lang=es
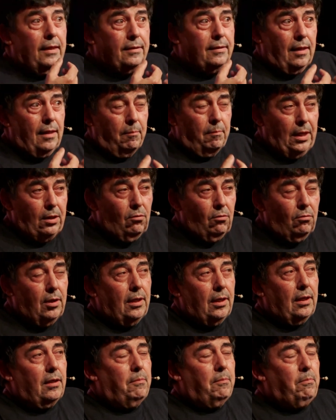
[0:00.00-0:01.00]
también
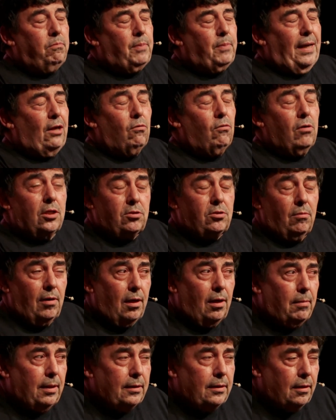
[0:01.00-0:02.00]
una película sobre
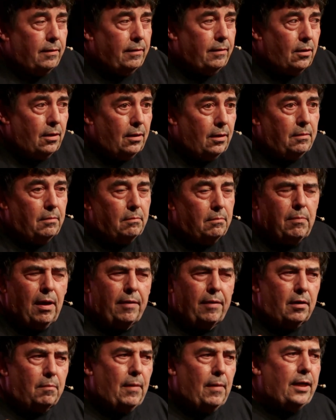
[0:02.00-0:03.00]
la banda de
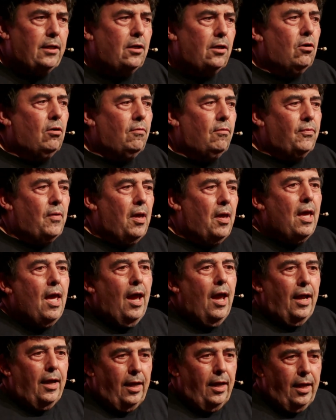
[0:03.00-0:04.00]
Bader-Meinhof,
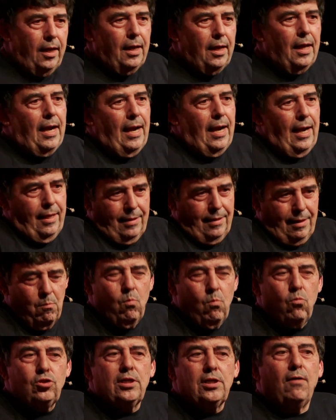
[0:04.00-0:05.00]
y le da
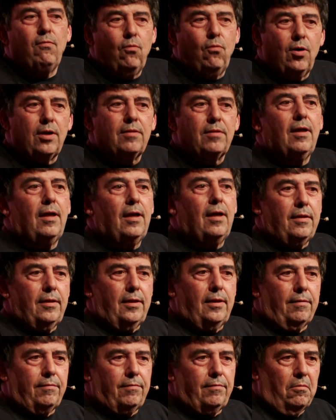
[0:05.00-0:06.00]
mucha fuerza a la
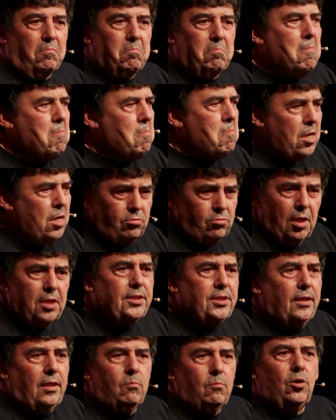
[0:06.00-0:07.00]
dirección. Es una
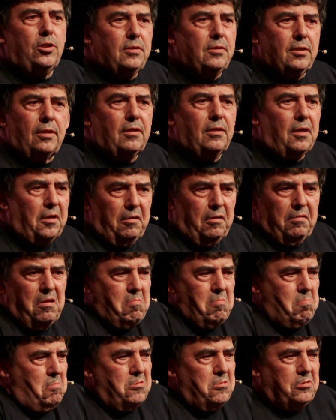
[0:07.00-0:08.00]
serie muy
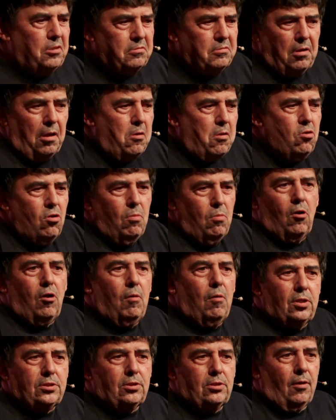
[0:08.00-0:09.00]
entretenida, yo me lo
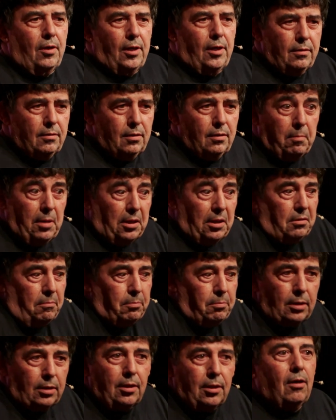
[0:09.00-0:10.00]
he pasado en grande, aparte he
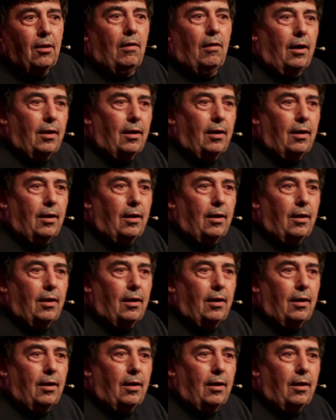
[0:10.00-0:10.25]
practicado el